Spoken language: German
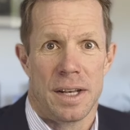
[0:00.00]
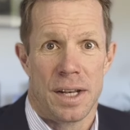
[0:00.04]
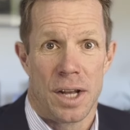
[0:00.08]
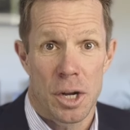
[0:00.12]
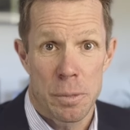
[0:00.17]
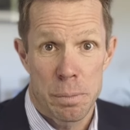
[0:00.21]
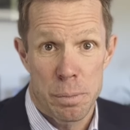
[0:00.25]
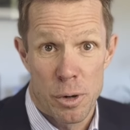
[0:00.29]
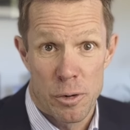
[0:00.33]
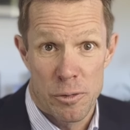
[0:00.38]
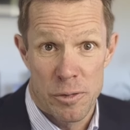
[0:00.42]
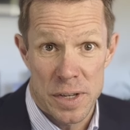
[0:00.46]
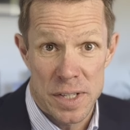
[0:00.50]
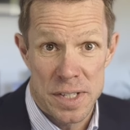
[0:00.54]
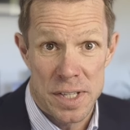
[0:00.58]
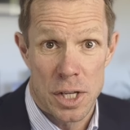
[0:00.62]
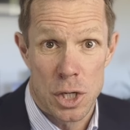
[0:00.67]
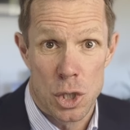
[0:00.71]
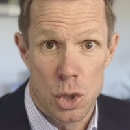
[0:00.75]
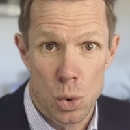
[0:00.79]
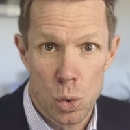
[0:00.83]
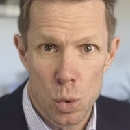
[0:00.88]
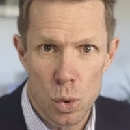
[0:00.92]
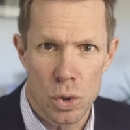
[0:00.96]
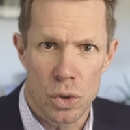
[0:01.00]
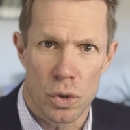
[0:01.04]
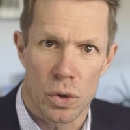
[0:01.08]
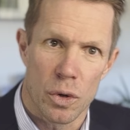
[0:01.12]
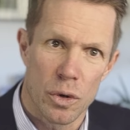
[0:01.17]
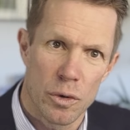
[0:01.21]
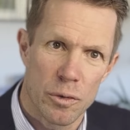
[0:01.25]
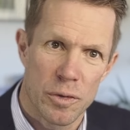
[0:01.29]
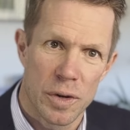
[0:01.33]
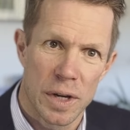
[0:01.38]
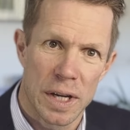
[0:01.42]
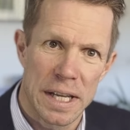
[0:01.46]
Laut Professor
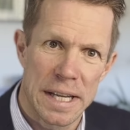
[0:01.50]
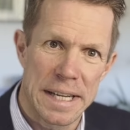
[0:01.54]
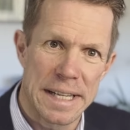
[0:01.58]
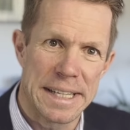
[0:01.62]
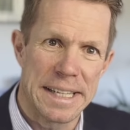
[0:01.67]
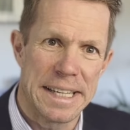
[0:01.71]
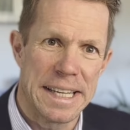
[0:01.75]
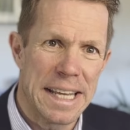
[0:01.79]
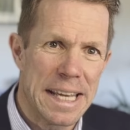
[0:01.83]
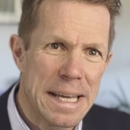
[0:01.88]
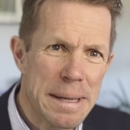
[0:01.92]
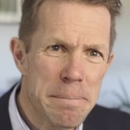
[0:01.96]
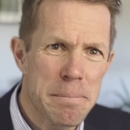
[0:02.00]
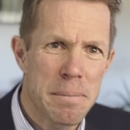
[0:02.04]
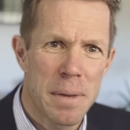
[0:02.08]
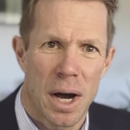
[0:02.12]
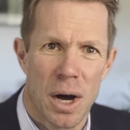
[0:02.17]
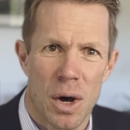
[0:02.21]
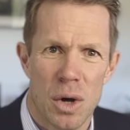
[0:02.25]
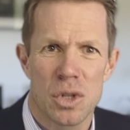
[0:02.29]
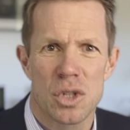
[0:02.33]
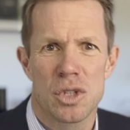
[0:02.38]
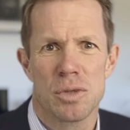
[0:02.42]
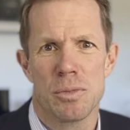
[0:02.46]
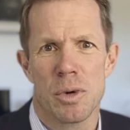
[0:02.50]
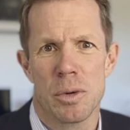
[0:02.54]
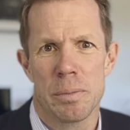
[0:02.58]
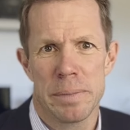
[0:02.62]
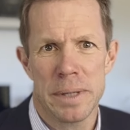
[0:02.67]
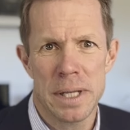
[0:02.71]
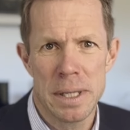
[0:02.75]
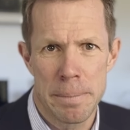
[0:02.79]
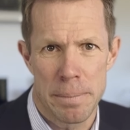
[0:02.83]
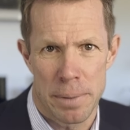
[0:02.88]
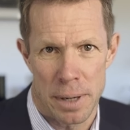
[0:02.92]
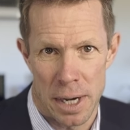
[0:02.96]
Dudenhöfer, dem
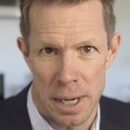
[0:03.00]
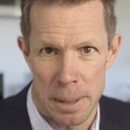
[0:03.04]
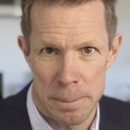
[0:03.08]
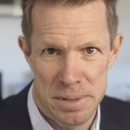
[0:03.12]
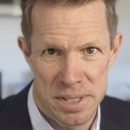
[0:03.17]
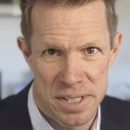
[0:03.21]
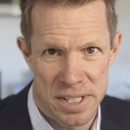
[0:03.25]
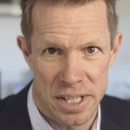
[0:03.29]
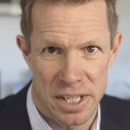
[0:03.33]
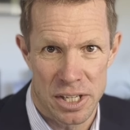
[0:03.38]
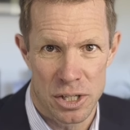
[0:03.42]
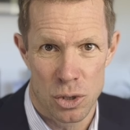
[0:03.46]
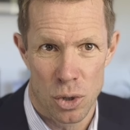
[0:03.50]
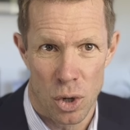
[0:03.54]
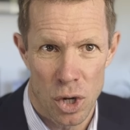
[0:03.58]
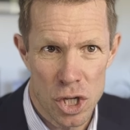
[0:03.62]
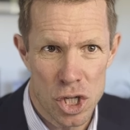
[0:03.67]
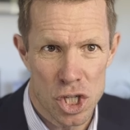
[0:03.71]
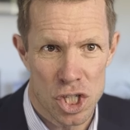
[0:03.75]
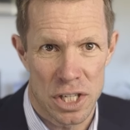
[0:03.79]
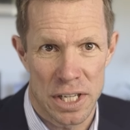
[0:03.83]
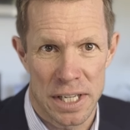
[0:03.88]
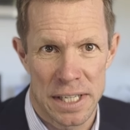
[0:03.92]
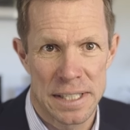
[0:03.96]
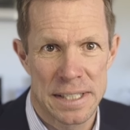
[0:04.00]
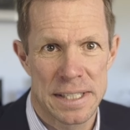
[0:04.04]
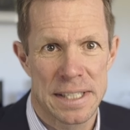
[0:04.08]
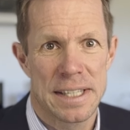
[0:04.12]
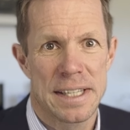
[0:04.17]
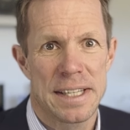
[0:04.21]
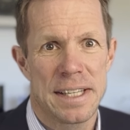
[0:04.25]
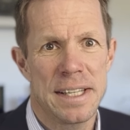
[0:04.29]
Automobilpapst in Deutschland,